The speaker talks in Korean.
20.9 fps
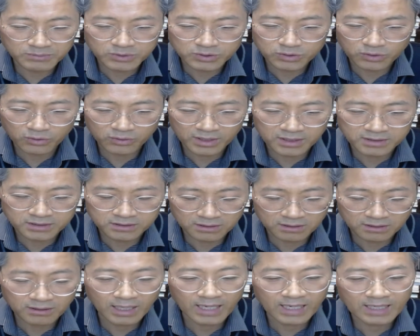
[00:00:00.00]

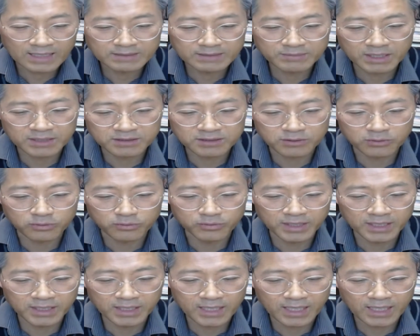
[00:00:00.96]
속에서 하나님께서
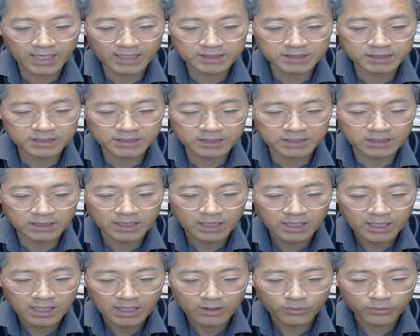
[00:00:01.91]
우리에게 가지신
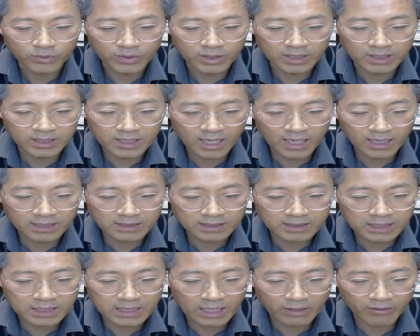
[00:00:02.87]

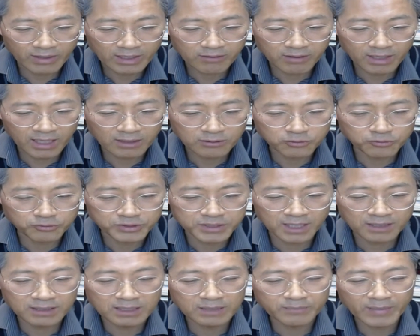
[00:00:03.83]
위대한 계획과
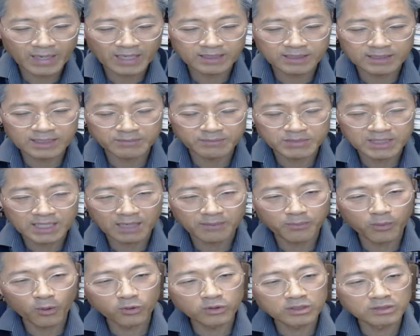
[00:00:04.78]
구상을 발견합니다.
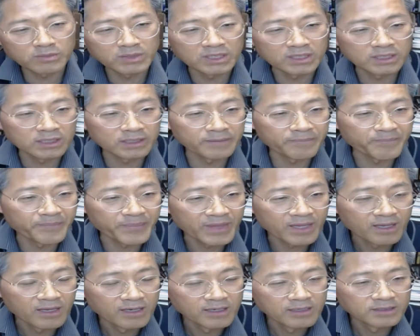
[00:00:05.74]
복음은
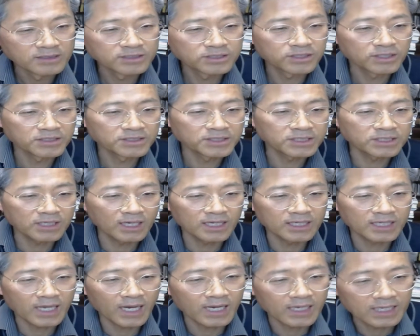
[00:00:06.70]

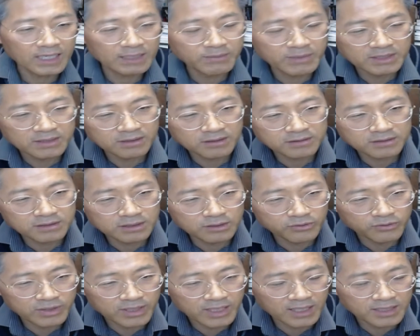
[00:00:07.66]
철저하게 하나님의
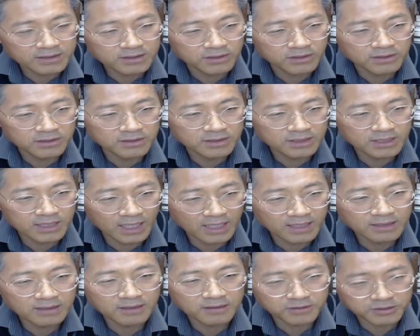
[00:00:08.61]
뜻을 위해
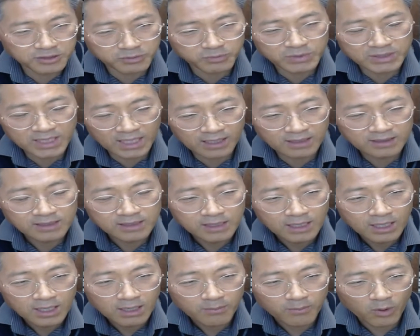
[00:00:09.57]
선언된 것입니다.
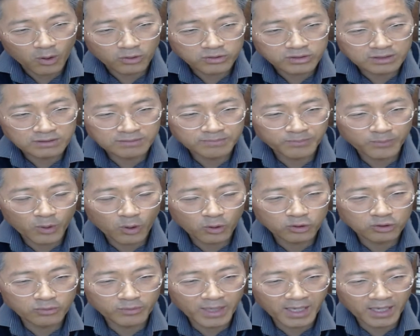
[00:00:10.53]
모든
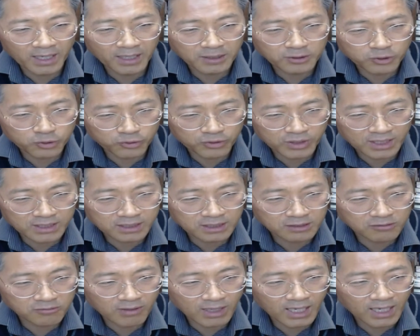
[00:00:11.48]
복음의
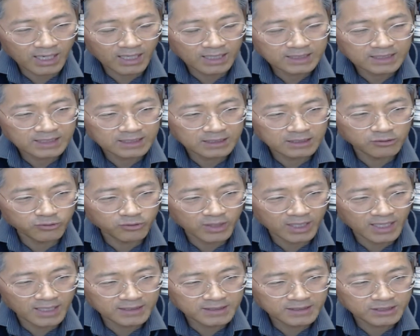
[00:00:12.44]
규례들과 그를
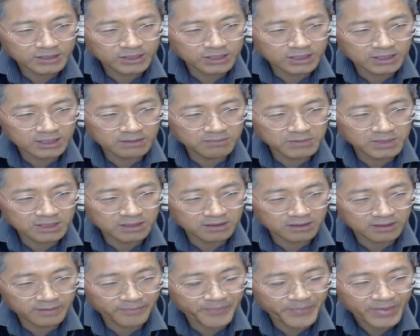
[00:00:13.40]
위한
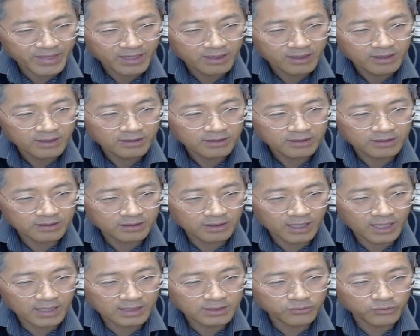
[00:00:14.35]
직임들은
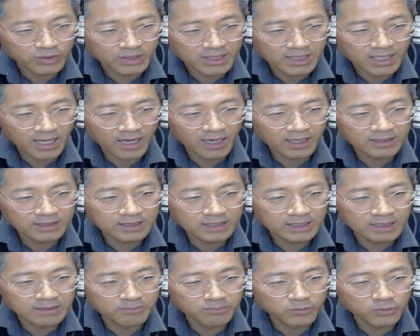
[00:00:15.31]
그러한 위대한
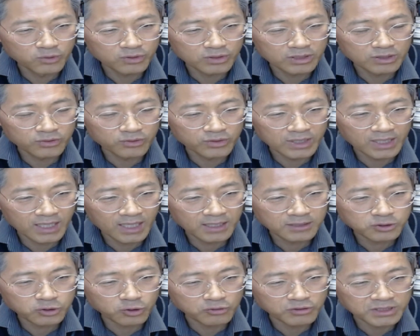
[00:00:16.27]
임무를
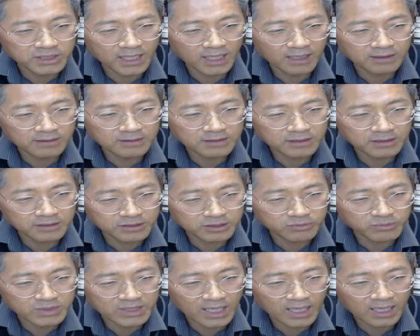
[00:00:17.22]
위해 존재하는
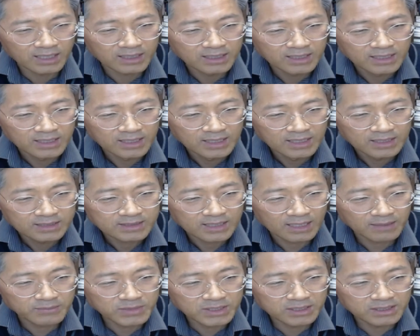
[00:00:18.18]
것입니다.
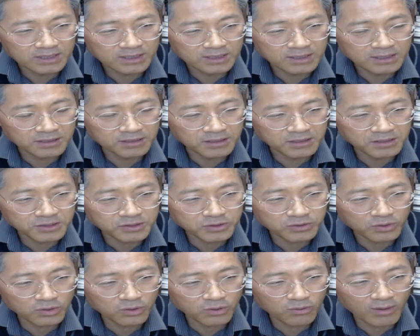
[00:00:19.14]
사람들을
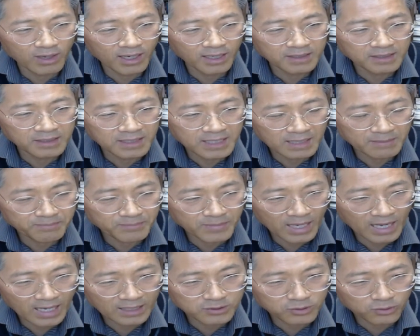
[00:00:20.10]
그리스도와
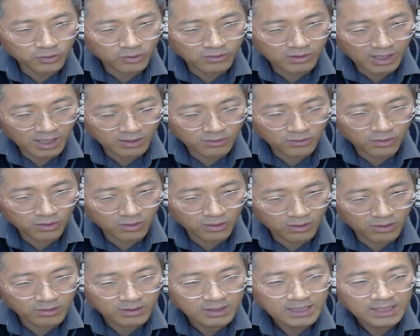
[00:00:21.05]
연합하도록
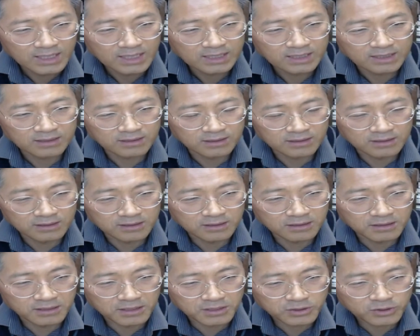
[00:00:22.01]
하고 그들을
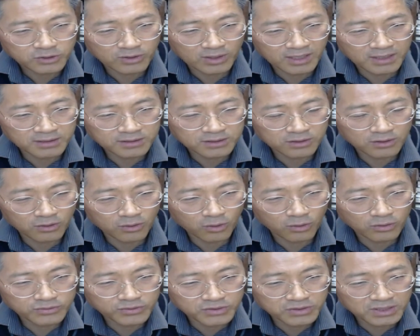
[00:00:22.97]
그리스도 안에서
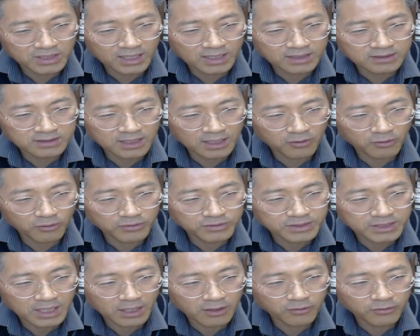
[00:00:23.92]
온전한 자로
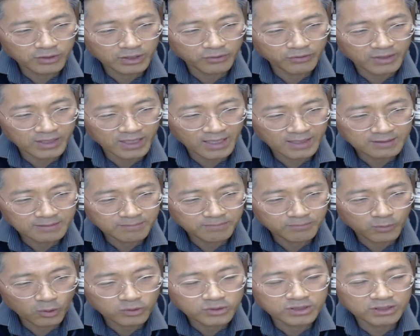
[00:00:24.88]
세우기 위한
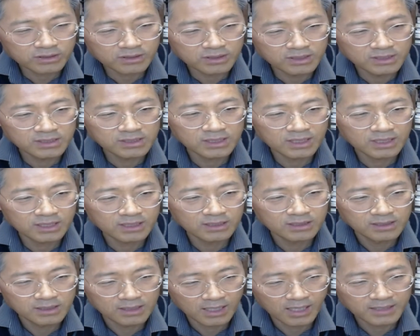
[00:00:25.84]
목적을
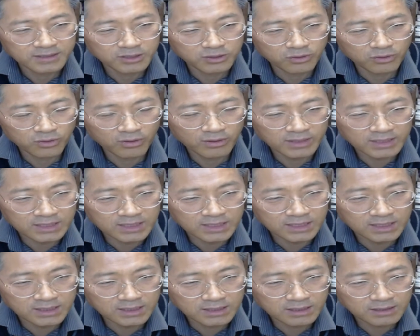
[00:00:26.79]
가지고
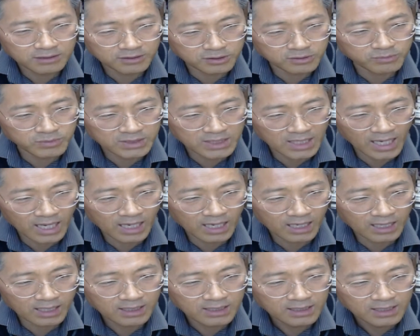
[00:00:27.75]
있는
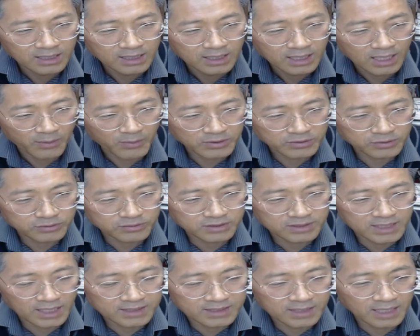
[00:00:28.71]
것입니다. 에베소서
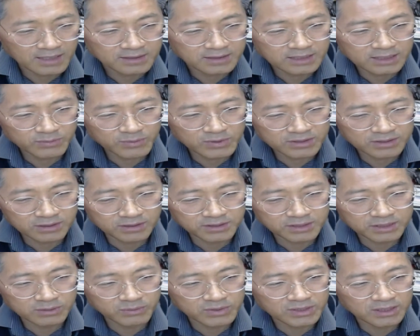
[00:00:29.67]
4장 11절
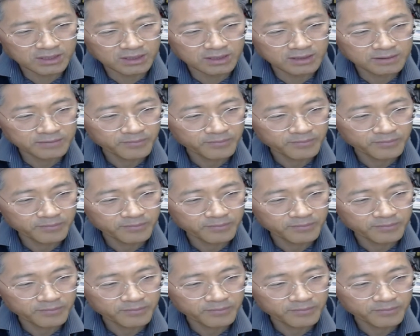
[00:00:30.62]
12절